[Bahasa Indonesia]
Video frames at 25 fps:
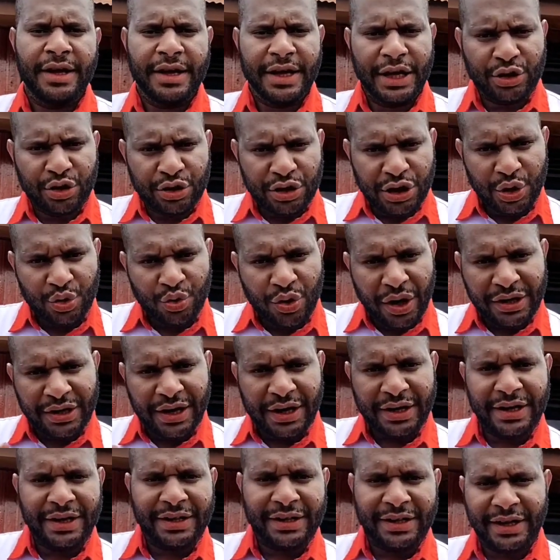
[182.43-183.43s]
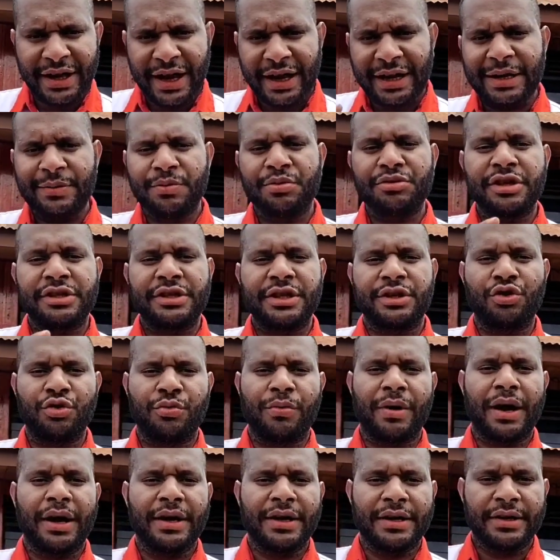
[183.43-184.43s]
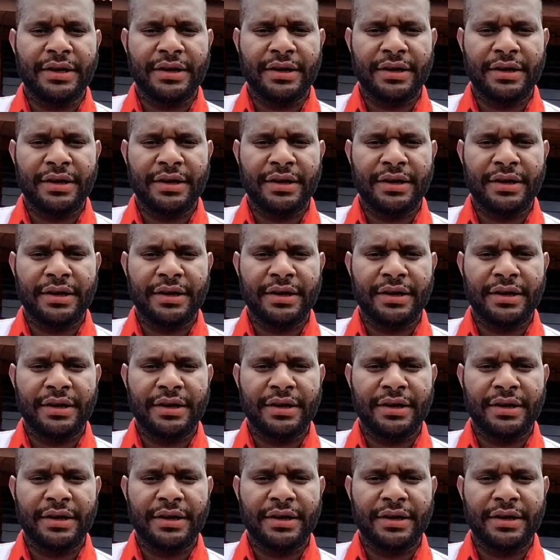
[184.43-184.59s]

itu di luar dari 3000 titik rumah